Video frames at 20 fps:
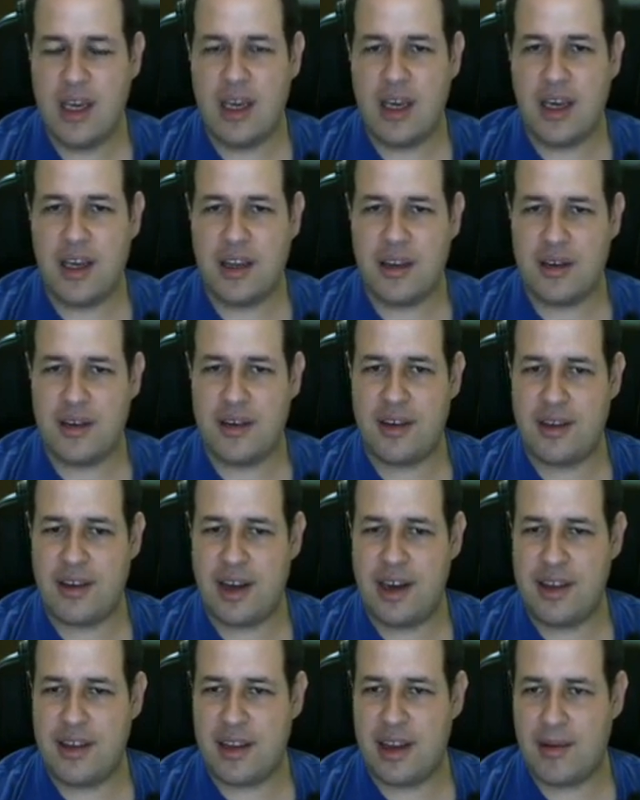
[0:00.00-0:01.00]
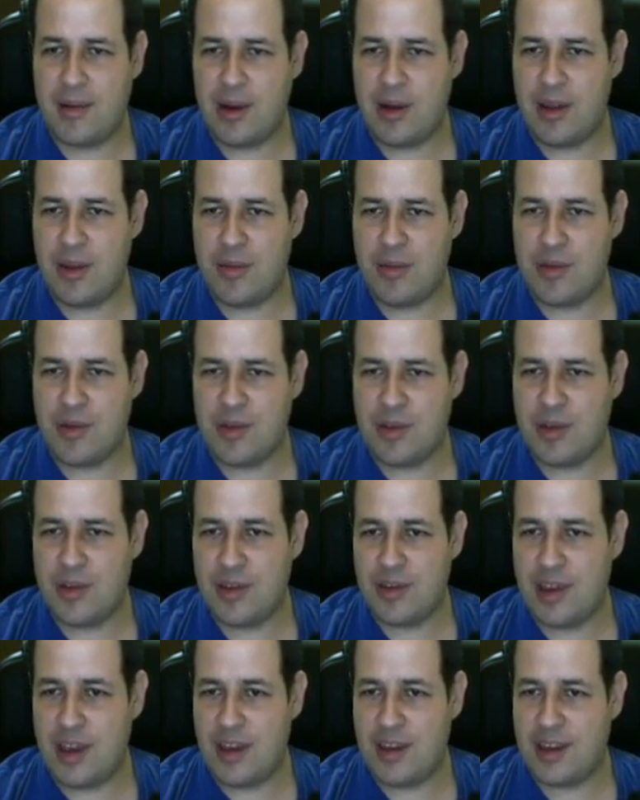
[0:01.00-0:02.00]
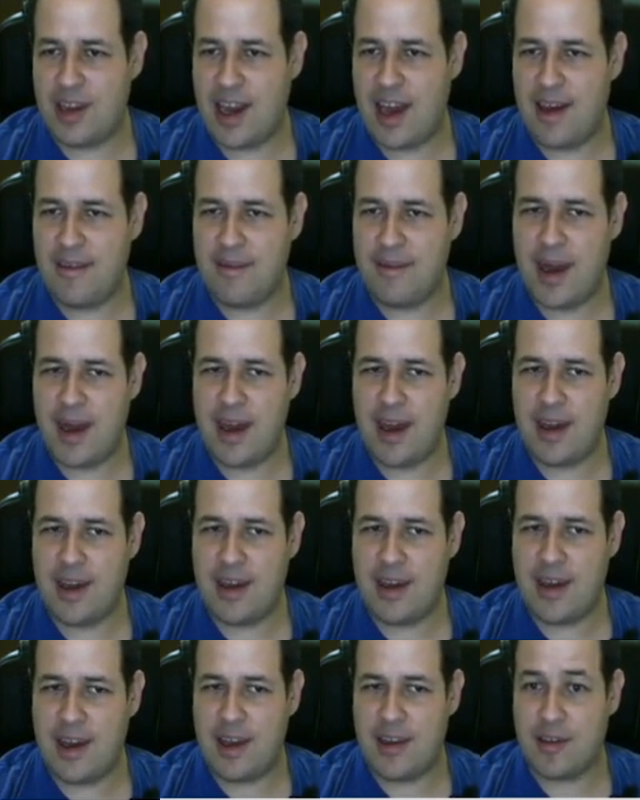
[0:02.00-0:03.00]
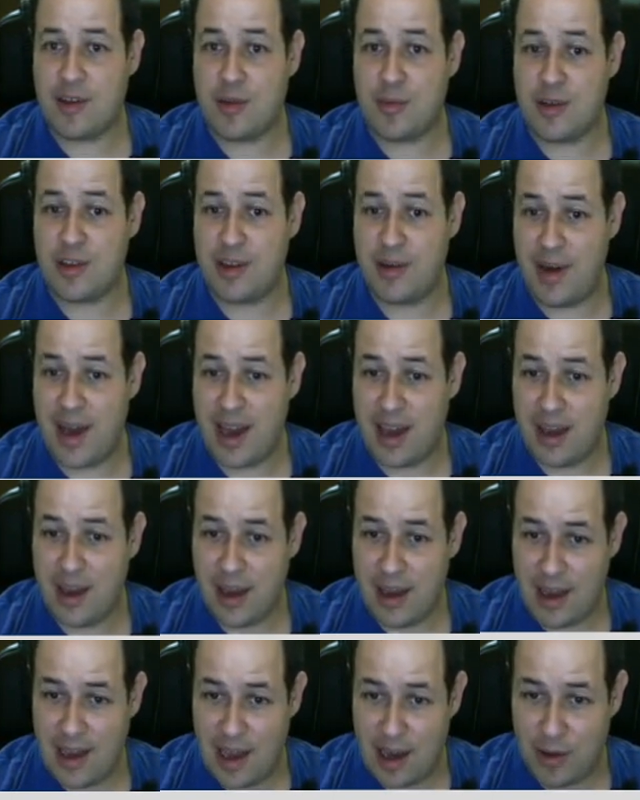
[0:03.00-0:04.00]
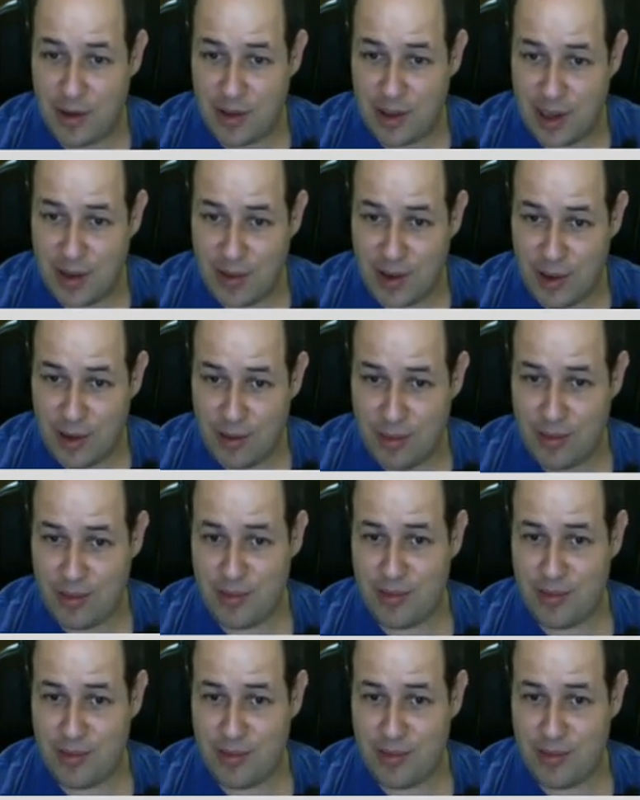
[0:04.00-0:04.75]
Entonces el intervalo de puntos entre A y B es como se ve a, continuación.